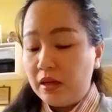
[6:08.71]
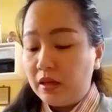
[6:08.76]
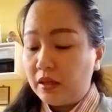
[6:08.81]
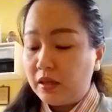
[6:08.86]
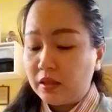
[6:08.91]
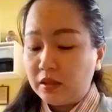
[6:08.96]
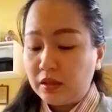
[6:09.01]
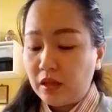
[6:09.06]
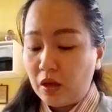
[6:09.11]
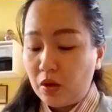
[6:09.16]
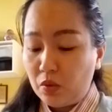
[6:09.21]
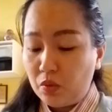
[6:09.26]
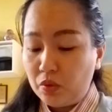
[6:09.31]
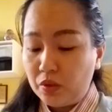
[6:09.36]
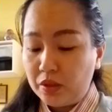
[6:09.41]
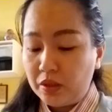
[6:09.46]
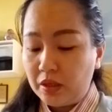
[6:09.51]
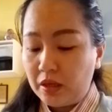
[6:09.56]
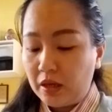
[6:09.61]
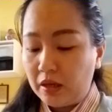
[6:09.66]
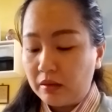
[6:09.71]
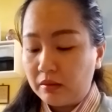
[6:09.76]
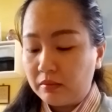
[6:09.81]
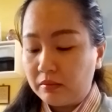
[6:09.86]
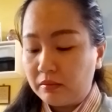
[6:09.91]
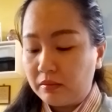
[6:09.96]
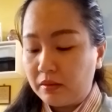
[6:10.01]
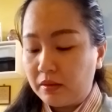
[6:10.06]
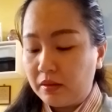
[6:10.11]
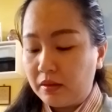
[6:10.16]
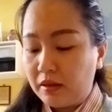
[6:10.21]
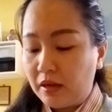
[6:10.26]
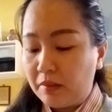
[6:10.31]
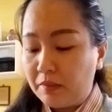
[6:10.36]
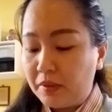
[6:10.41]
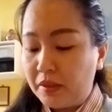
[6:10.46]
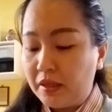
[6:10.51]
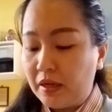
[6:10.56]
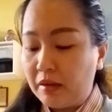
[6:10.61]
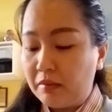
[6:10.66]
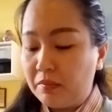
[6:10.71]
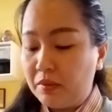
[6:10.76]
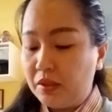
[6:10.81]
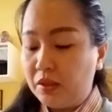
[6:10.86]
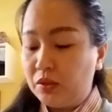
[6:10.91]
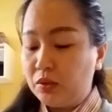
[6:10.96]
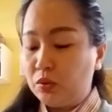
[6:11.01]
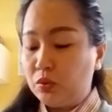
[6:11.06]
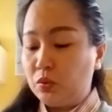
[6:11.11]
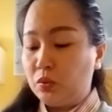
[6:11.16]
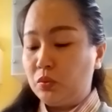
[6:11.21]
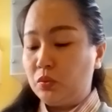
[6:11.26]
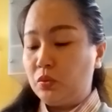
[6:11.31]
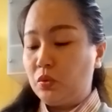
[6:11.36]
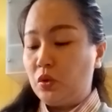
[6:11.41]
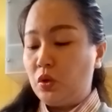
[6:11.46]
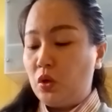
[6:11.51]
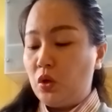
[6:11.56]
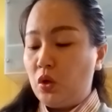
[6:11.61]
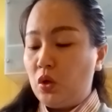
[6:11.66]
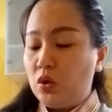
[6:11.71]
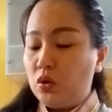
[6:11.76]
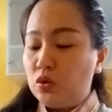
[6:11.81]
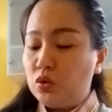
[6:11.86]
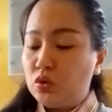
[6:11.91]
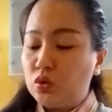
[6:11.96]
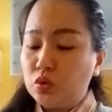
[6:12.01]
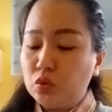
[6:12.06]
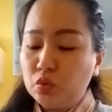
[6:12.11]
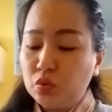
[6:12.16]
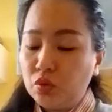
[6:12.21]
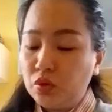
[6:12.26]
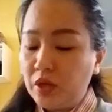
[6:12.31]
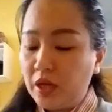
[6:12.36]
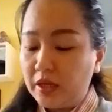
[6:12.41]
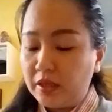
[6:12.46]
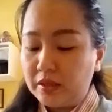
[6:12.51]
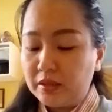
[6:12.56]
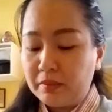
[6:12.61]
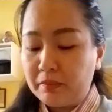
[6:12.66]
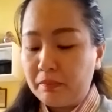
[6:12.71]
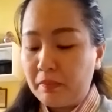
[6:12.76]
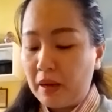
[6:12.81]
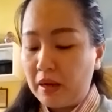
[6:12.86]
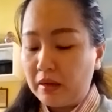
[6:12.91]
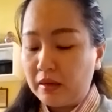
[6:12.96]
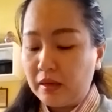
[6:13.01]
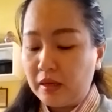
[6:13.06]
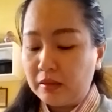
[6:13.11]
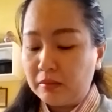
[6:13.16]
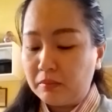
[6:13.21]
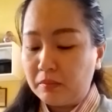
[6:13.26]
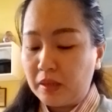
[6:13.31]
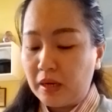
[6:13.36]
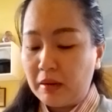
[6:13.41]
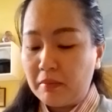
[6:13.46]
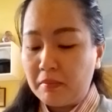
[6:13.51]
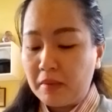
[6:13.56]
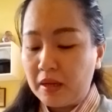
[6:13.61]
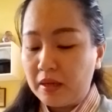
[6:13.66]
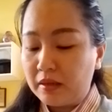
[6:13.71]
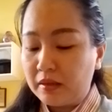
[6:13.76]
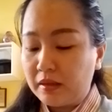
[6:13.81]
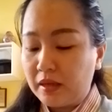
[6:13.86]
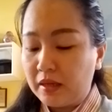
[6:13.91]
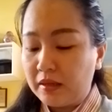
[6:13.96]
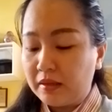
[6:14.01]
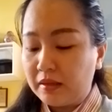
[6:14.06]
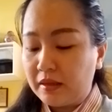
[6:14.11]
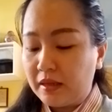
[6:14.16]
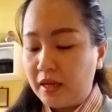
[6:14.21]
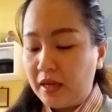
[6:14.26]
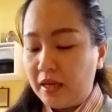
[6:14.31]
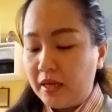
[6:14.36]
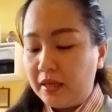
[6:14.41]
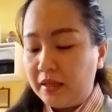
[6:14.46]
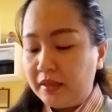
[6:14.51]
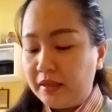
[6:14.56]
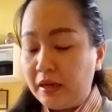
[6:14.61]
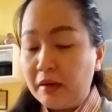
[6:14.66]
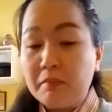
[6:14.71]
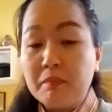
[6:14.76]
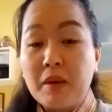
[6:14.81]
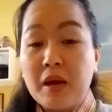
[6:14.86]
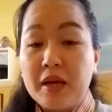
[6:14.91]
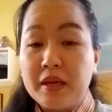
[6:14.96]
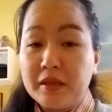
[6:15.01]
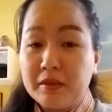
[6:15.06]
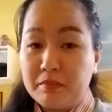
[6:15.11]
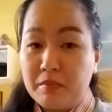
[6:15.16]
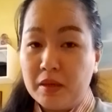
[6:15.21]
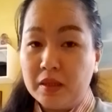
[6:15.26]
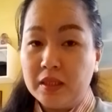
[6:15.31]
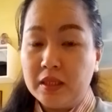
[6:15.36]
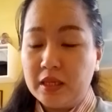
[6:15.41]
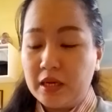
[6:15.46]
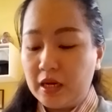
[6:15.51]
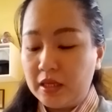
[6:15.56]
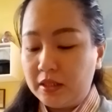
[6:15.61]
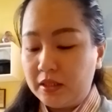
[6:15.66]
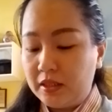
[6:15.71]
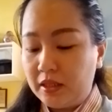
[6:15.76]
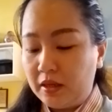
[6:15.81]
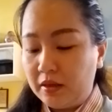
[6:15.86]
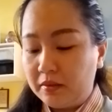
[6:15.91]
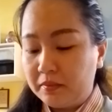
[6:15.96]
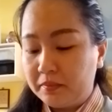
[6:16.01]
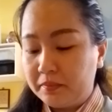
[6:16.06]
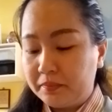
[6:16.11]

Ketahuilah nabi-nabi itu sudah sepakat meramalkan yang baik bagi raja